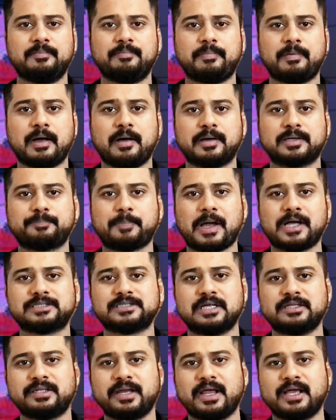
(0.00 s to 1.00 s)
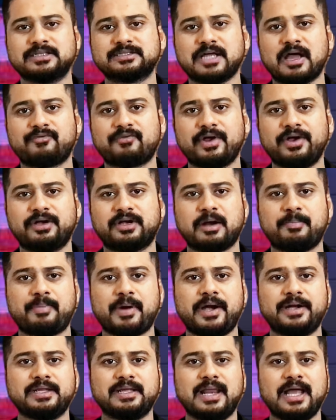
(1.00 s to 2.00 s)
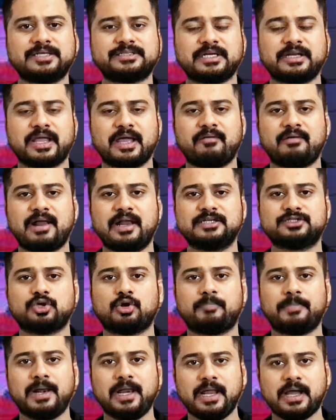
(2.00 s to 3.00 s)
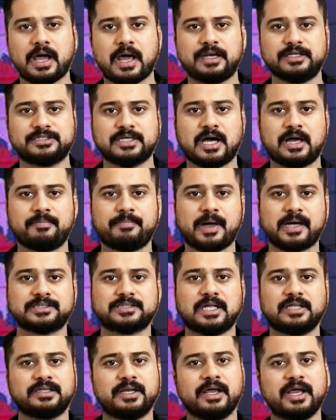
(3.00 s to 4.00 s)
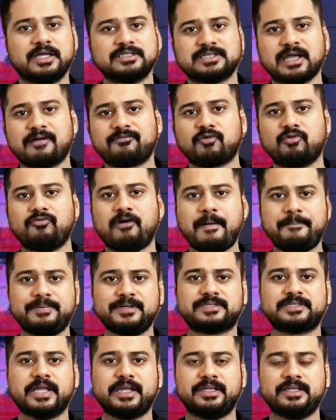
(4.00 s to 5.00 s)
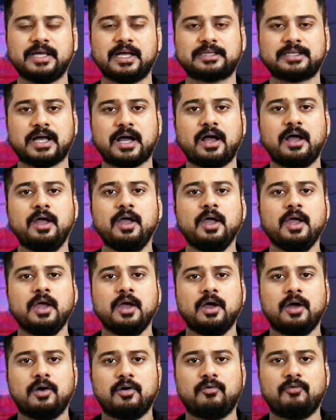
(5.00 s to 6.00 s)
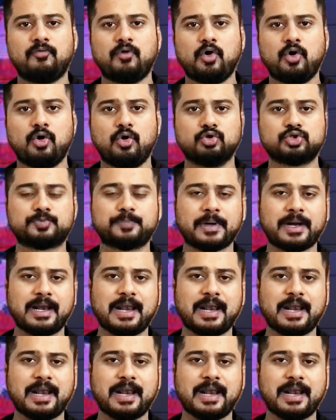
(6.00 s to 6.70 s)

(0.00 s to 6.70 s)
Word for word: पाक, पाकिस्तान तरीके इंसाफ के इंटर पार्टी इलेक्शन के हवाले से और बल्ले का निशान पाकिस्तान तरीके इंसाफ को वापस दे दिया था वो उस पर